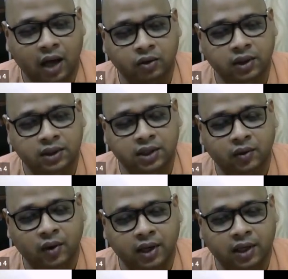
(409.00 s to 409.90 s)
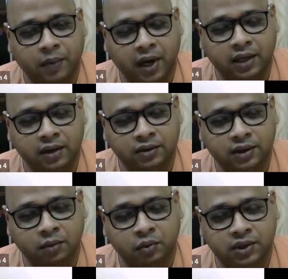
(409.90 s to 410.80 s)
আরো দেখছি কয়েকটা পাখি
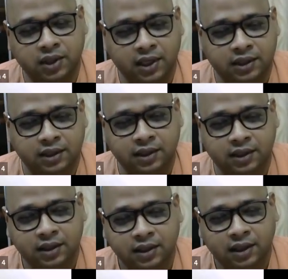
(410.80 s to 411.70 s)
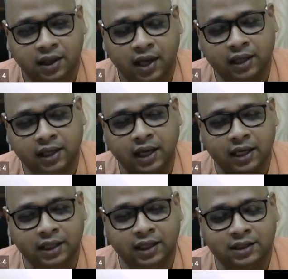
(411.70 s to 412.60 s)
হচ্ছে কি বসে আছে একটা
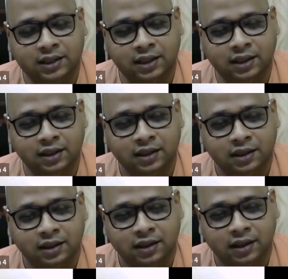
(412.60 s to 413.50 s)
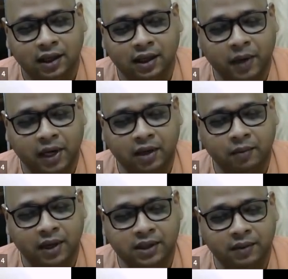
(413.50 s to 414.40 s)
ডালে দেখছি একটা পাখি
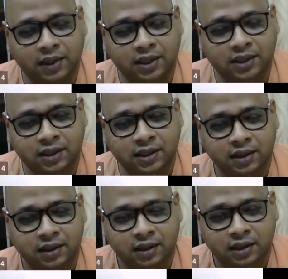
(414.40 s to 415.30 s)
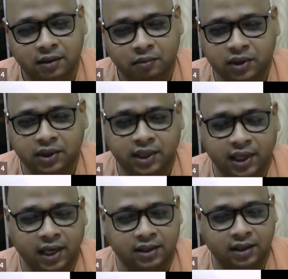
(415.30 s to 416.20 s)
বাসা বেঁধেছে বলছে
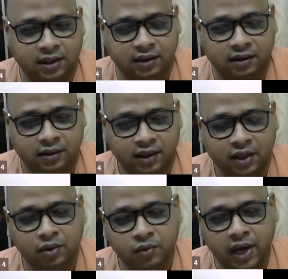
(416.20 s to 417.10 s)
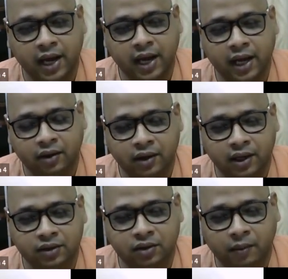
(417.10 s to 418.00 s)
ঠিক আছে ছেড়ে দাও এরকম করে এক এক করে
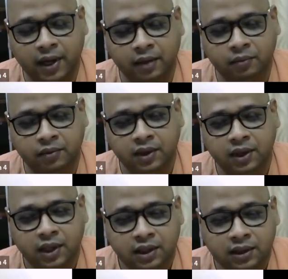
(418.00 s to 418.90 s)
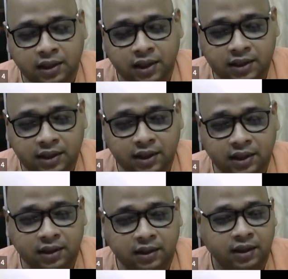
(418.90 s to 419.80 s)
সবাইয়ের দৃষ্টি
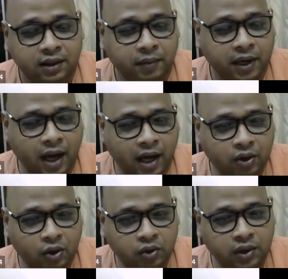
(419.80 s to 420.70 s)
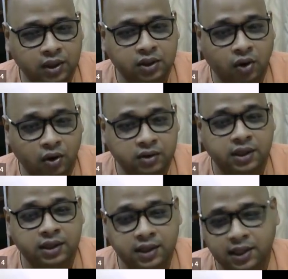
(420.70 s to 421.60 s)
মানে কার কতটা যে
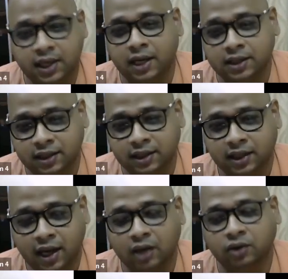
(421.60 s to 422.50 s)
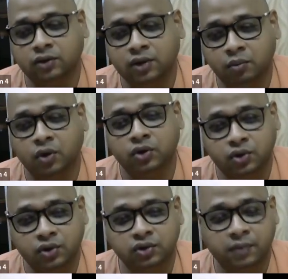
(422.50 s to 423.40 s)
কনসেন্ট্রেশন আছে কার কতটা
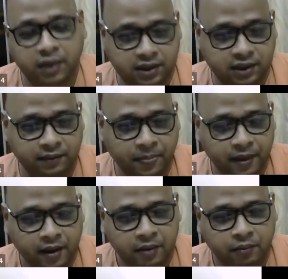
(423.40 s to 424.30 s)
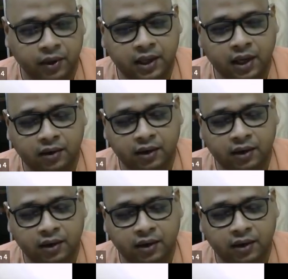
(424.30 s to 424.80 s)
মনঃসংযম আছে পরীক্ষা